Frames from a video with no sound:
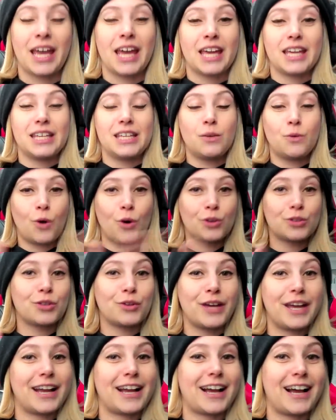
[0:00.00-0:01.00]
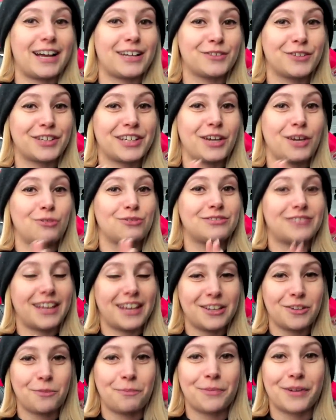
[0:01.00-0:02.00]
E o outro recado que eu
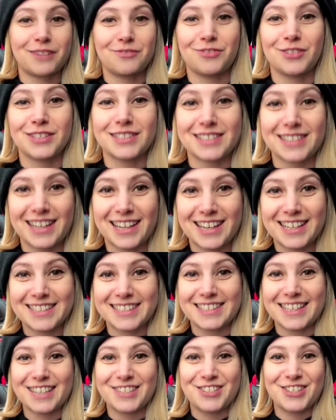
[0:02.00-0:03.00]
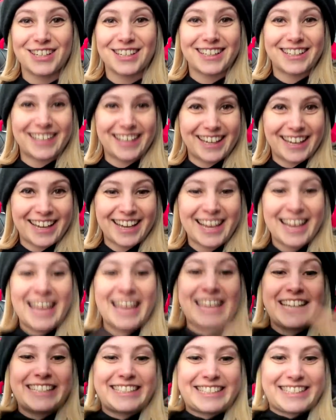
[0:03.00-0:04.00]
tenho para vocês é de que,
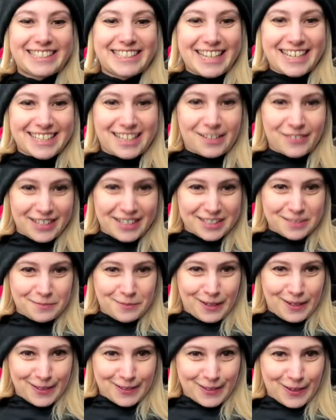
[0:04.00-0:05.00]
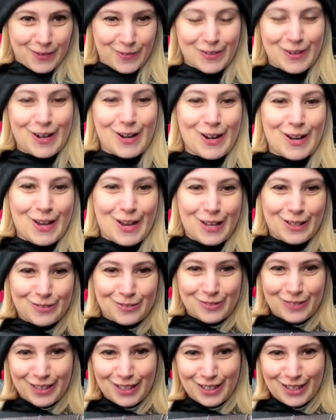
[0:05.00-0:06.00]
sim, tá vendo esse moletom
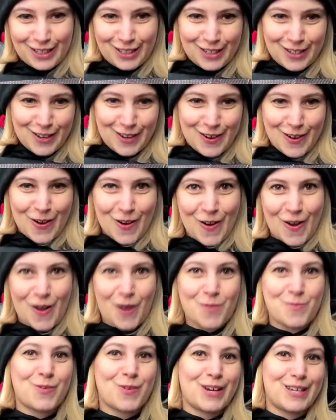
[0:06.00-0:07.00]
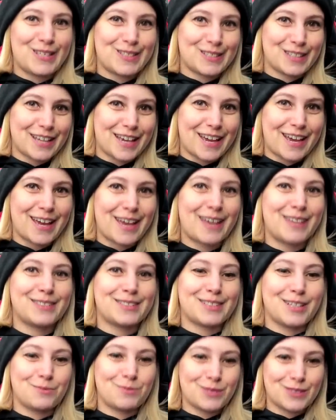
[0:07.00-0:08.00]
lindo aqui, ó? Pois é,
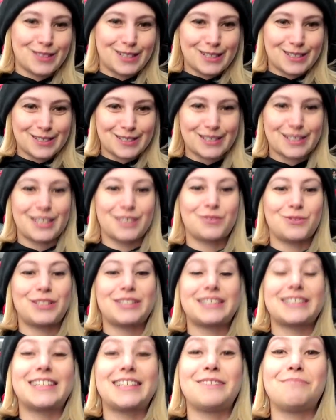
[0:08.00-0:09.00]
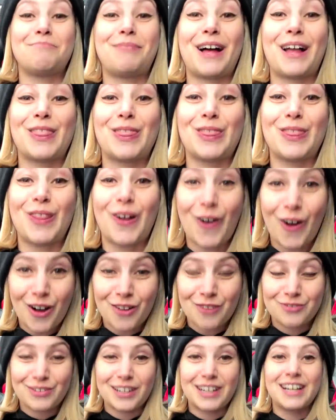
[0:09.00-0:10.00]
estamos lançando estampa
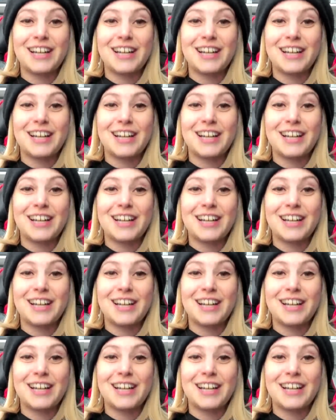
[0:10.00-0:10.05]
nova